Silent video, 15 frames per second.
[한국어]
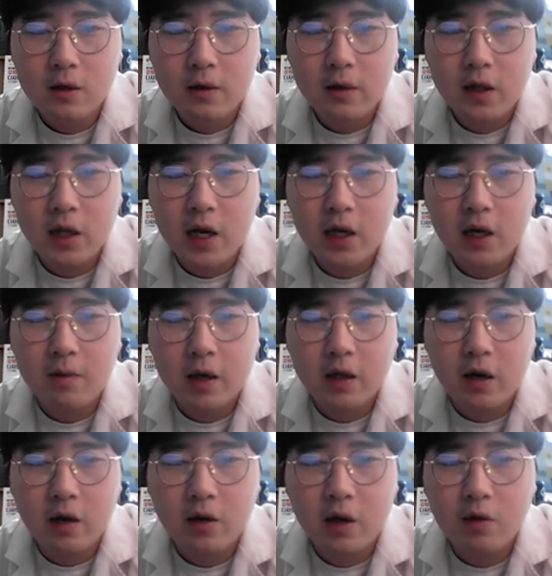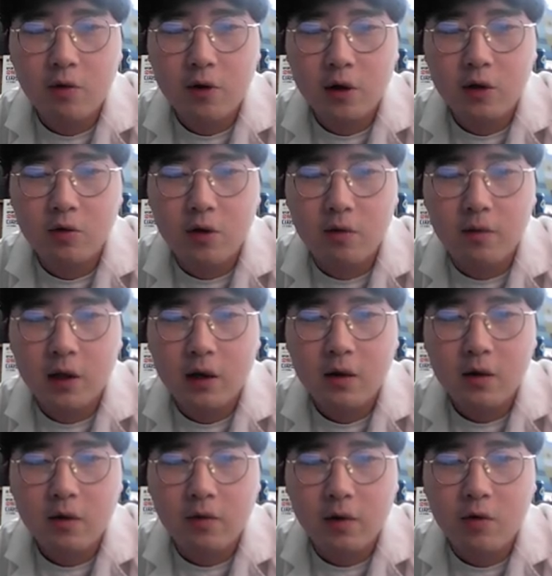날개가 발달해서 이동성이 좋습니다.
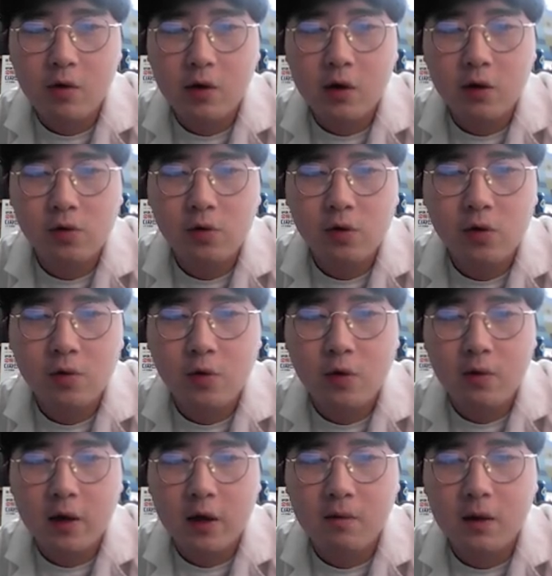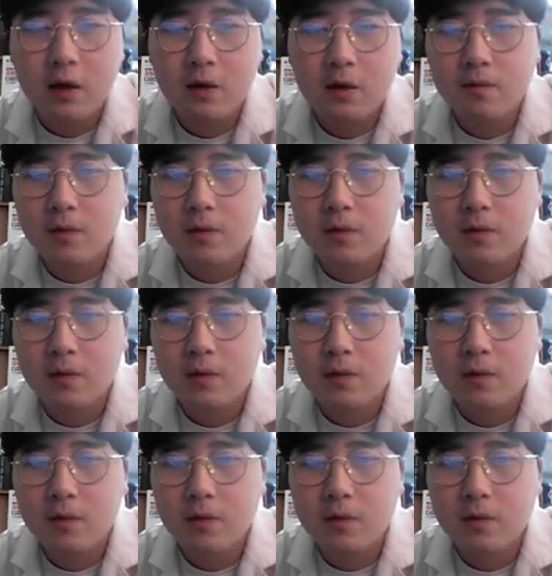외골격으로 보호를 받습니다.